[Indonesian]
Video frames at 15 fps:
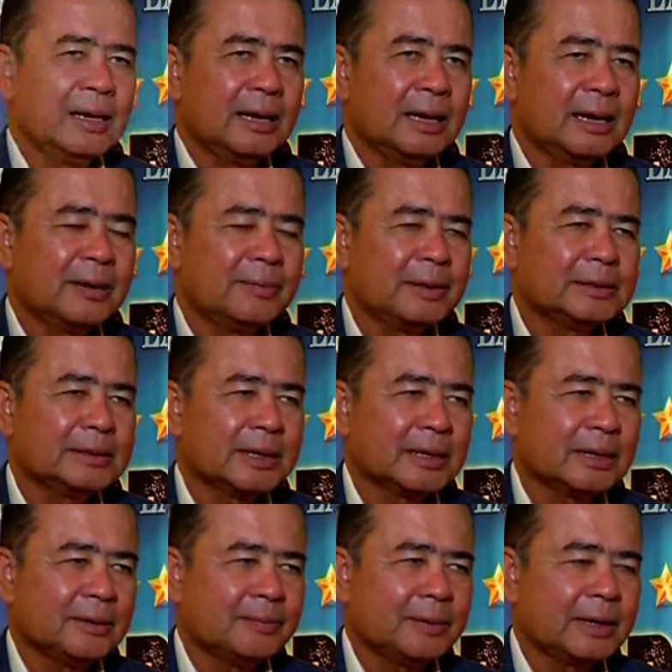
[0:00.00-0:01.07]
Harapan saya
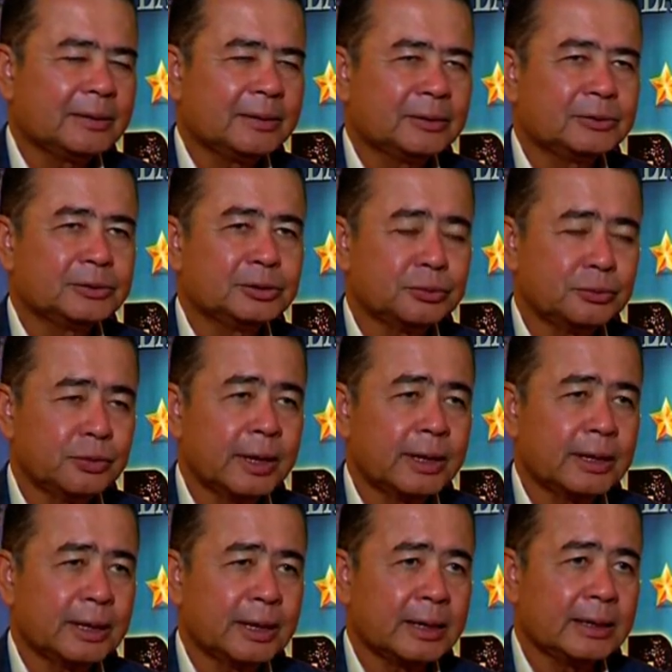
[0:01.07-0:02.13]
ke depan yaitu oh, semua
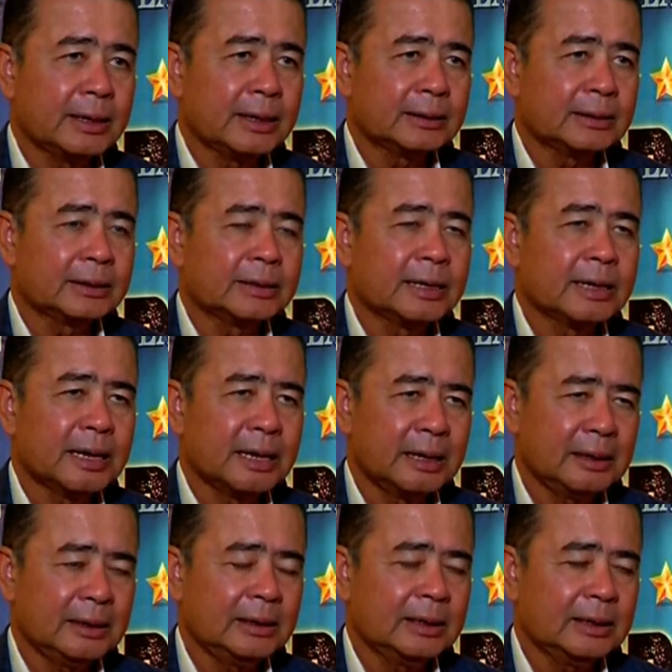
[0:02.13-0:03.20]
daerah-daerah
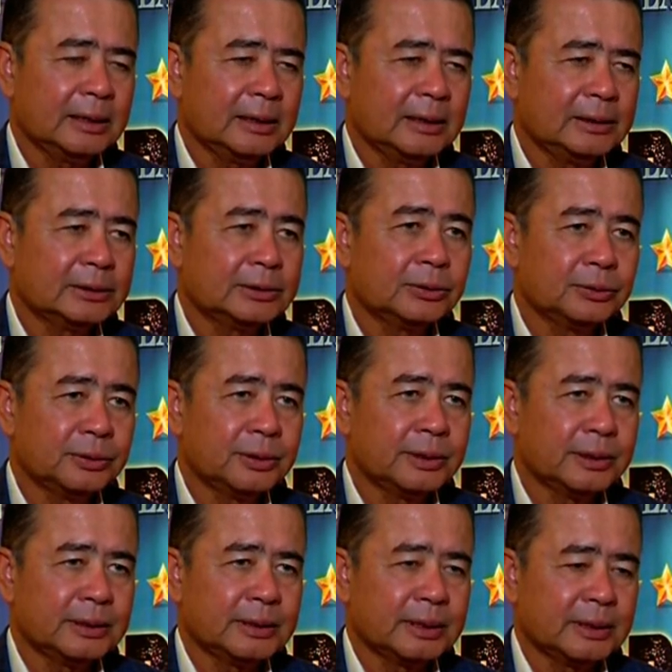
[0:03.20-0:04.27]
tertinggal eh, di seluruh
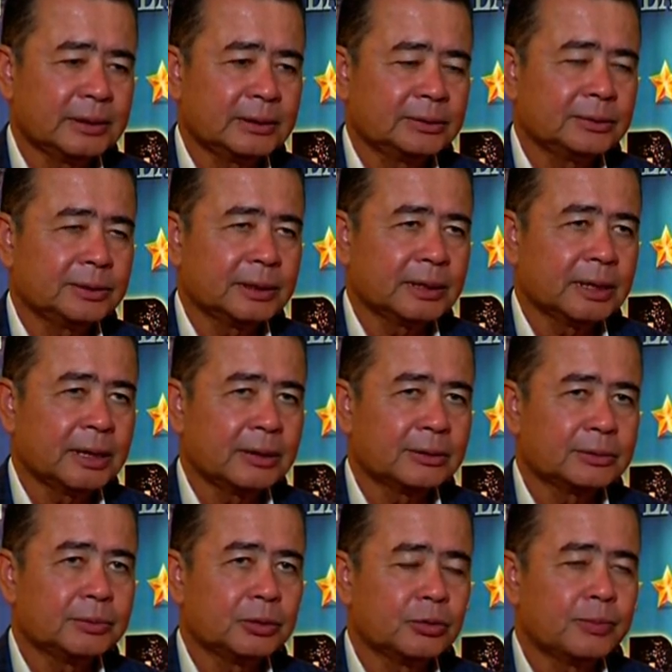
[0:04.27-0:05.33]
Indonesia ini tentu kita harus
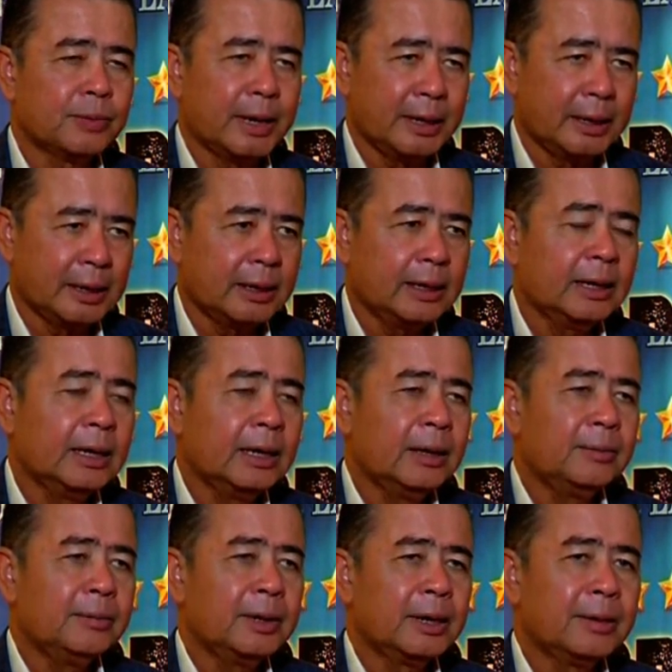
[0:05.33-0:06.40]
berupaya
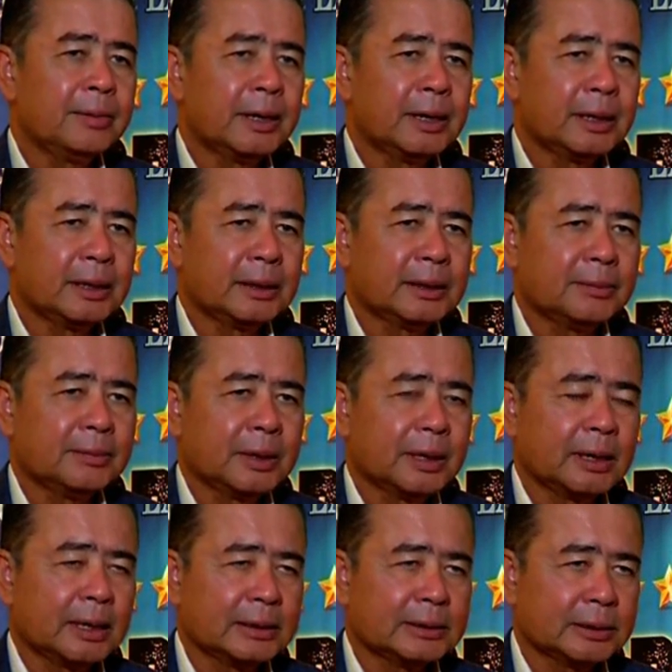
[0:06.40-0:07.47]
bagaimana kita
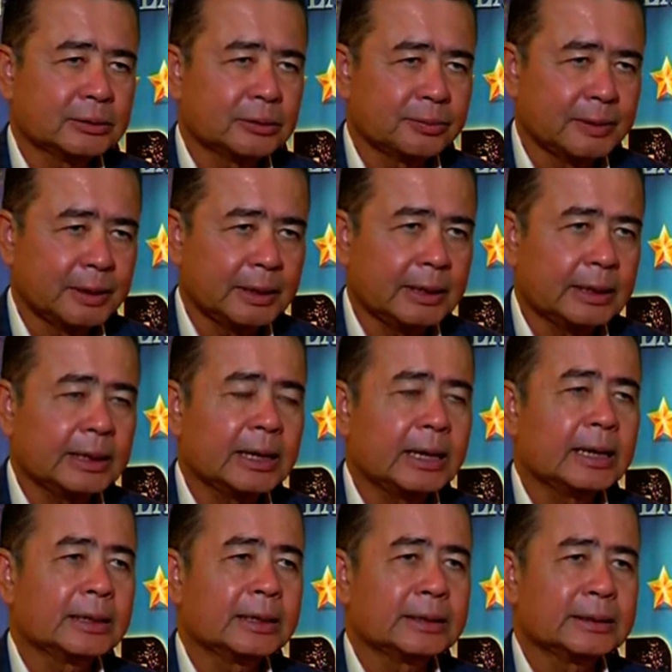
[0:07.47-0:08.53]
bergerak di sektor
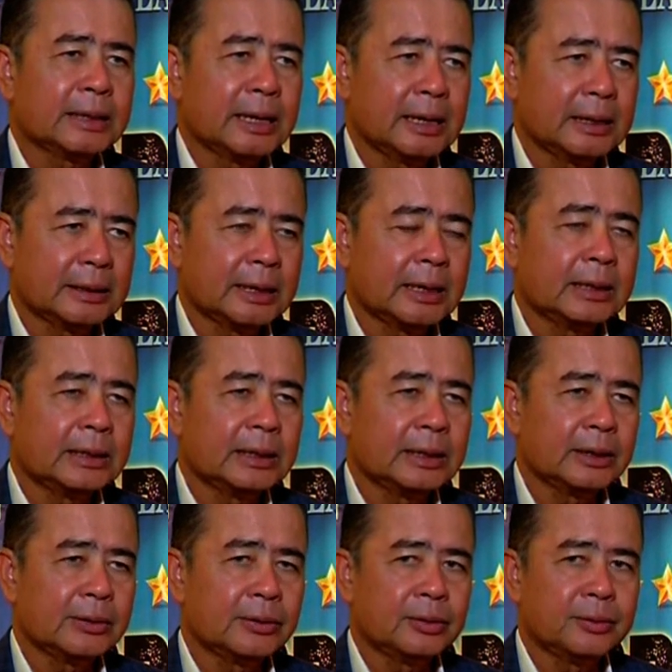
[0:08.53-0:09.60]
pendidikan, kesehatan dan
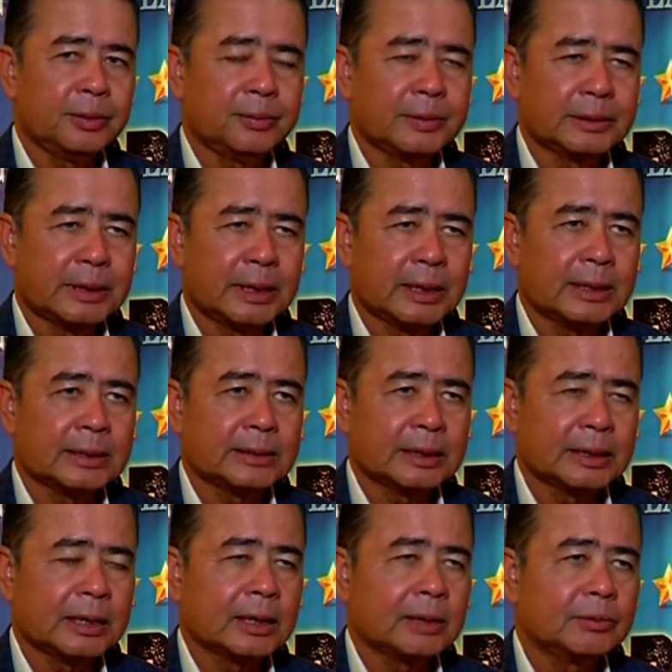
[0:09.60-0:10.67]
ekonomi masyarakat
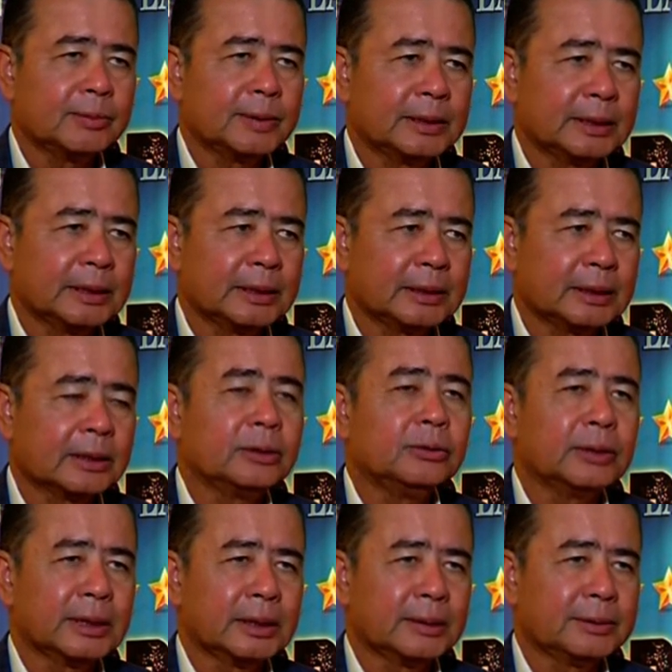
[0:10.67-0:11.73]
sehingga kabupaten kita
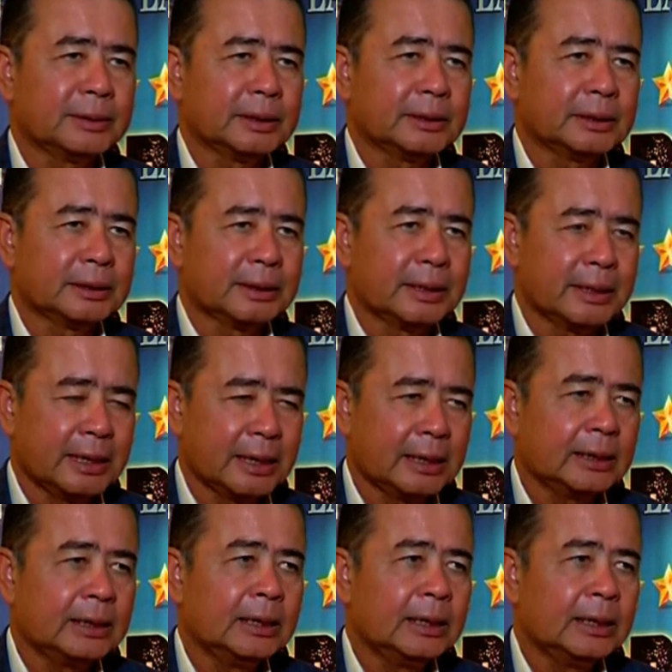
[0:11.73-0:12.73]
keluar dari kabupaten tertinggal